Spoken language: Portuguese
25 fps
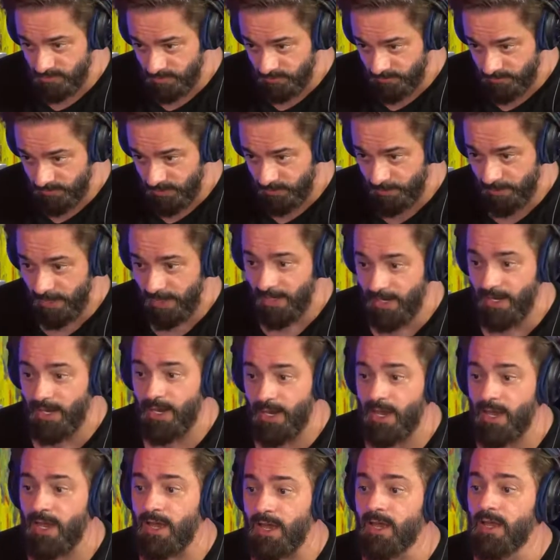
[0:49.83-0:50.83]
vir para
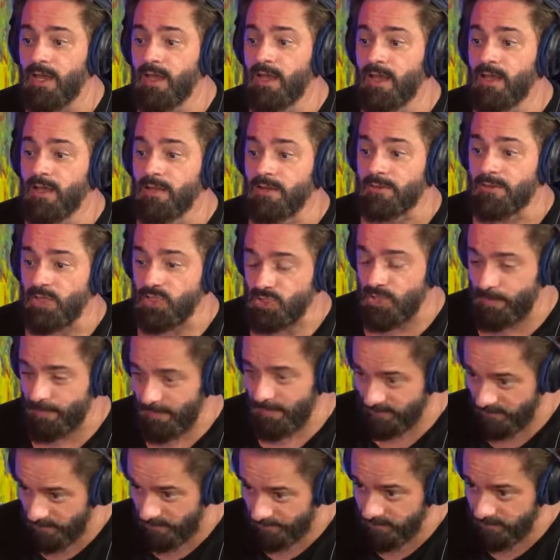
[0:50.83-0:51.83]
cá, deixar
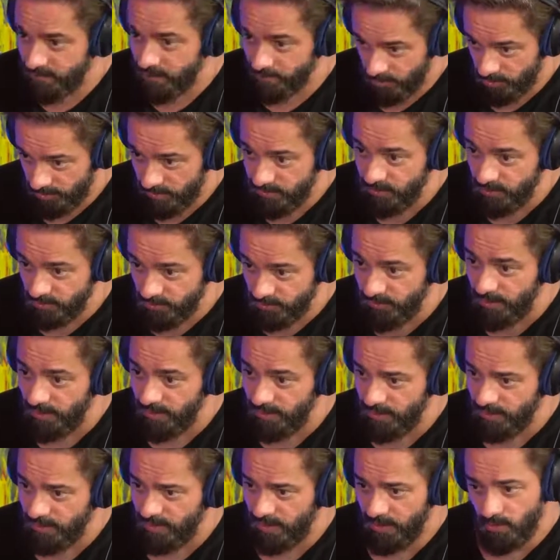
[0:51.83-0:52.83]
passar Sim. mais tempo? Eu ainda te
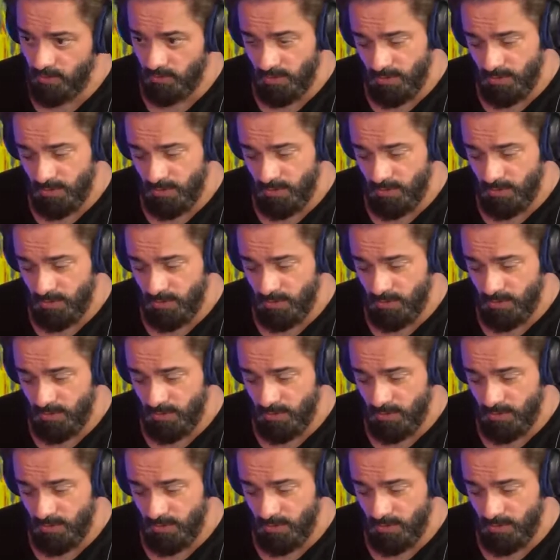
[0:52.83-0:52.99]
falei, cara. Não, eu e,